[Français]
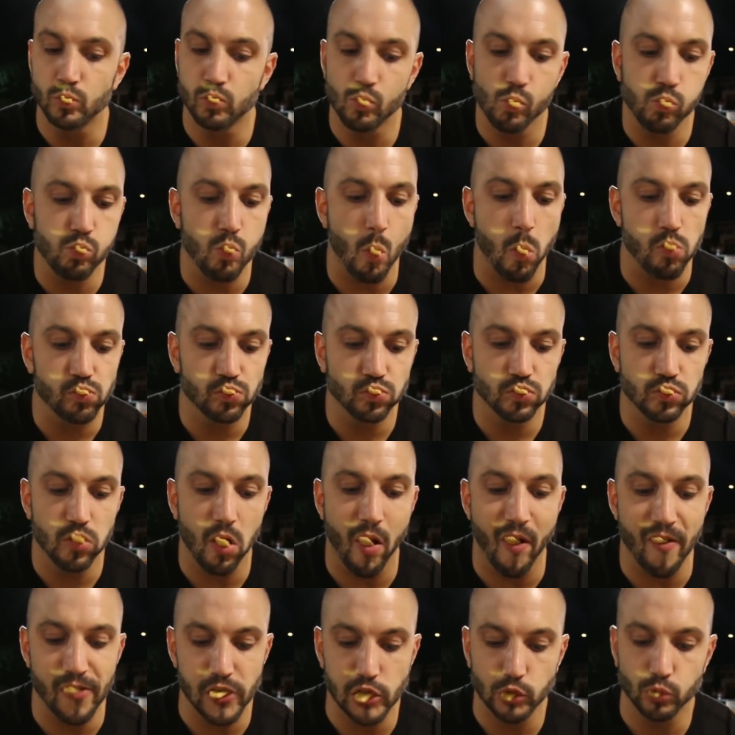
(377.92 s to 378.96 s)
Hum,
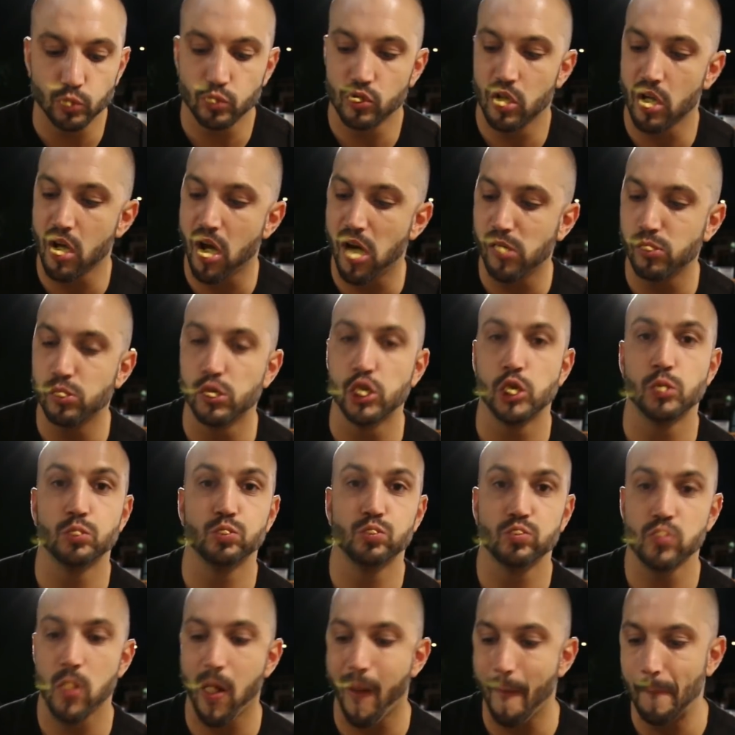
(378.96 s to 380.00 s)
c'est grave bon.
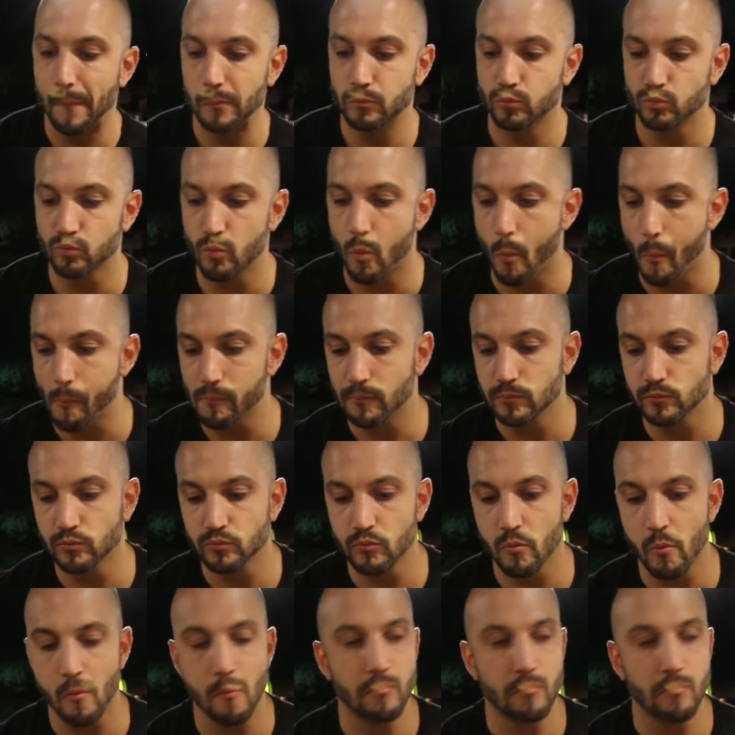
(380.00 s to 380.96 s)
Thank you.